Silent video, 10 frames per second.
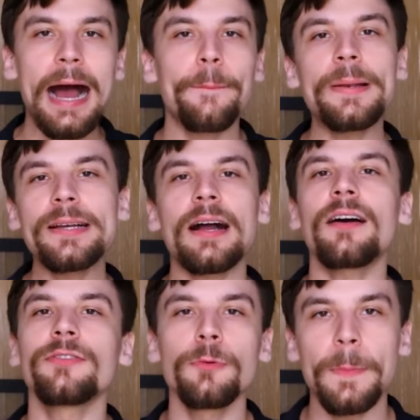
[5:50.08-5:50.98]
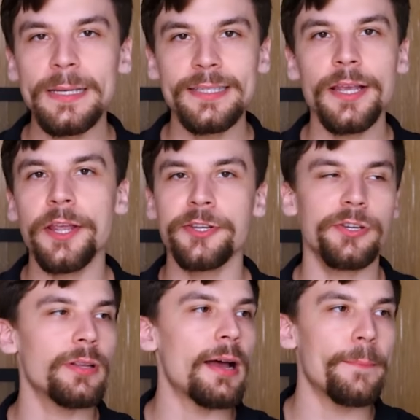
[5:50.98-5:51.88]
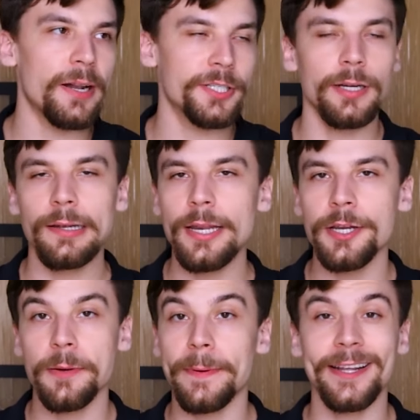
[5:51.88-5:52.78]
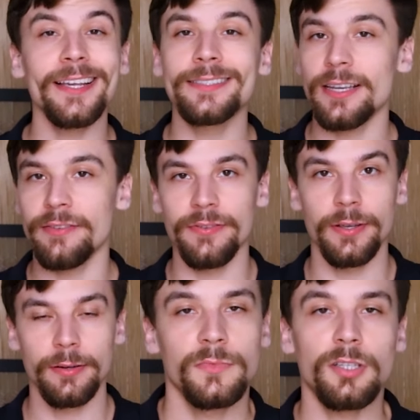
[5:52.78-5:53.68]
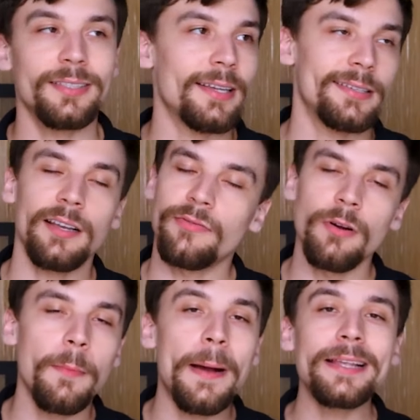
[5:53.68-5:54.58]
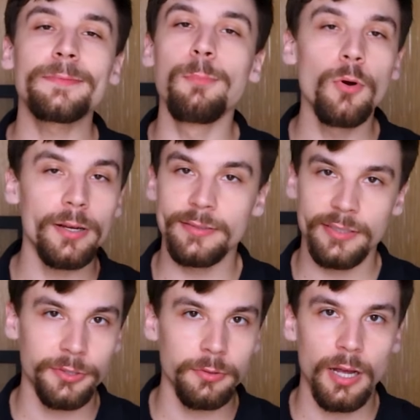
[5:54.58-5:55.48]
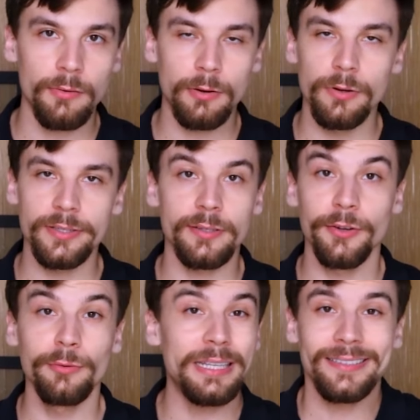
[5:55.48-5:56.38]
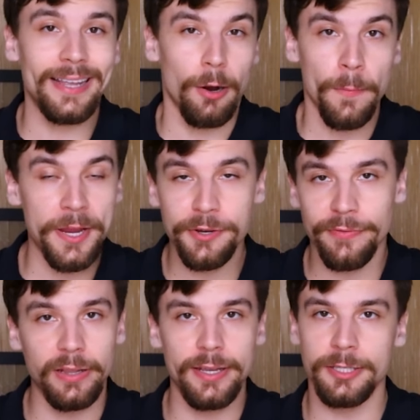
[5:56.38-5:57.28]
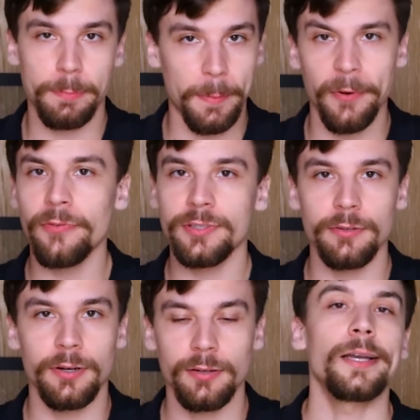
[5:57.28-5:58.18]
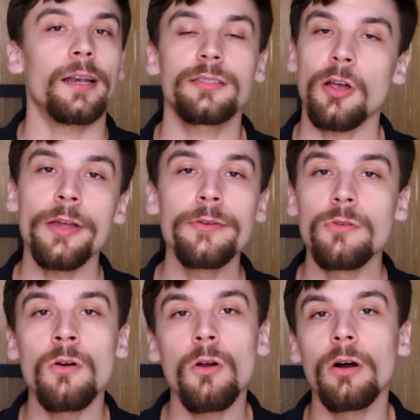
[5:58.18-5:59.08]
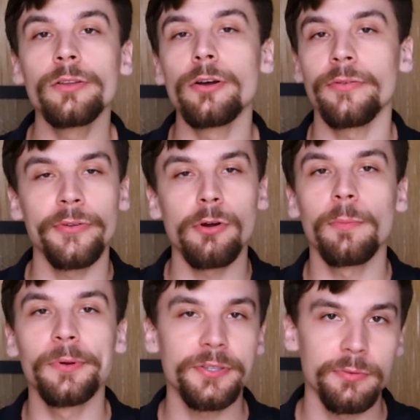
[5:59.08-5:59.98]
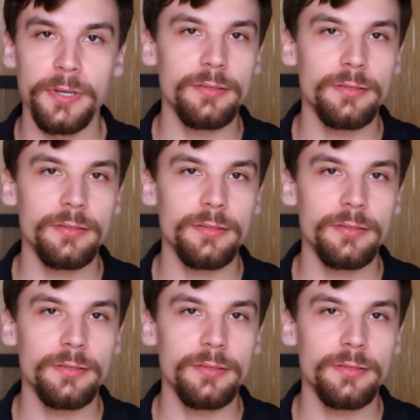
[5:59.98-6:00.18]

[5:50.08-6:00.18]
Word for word: aplicava no paciente, na prática clínica. Para que, que servia? Nossa, essa é a forma mais burra de se estudar uma coisa. E eu literalmente falei isso para a professora. Ela só riu, concordou e ficou por isso